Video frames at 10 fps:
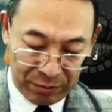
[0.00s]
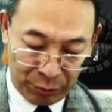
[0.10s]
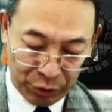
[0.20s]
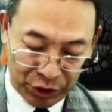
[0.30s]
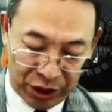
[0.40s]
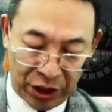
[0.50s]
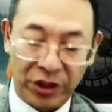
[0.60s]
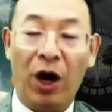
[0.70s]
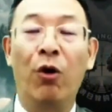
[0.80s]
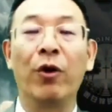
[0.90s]
不是一个
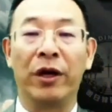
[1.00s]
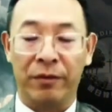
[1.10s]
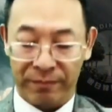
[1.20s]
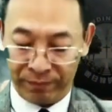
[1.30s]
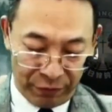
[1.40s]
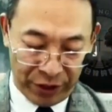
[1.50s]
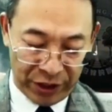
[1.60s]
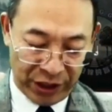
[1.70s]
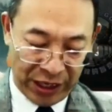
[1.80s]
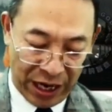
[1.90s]
教会，福音
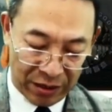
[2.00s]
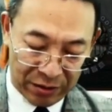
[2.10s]
信仰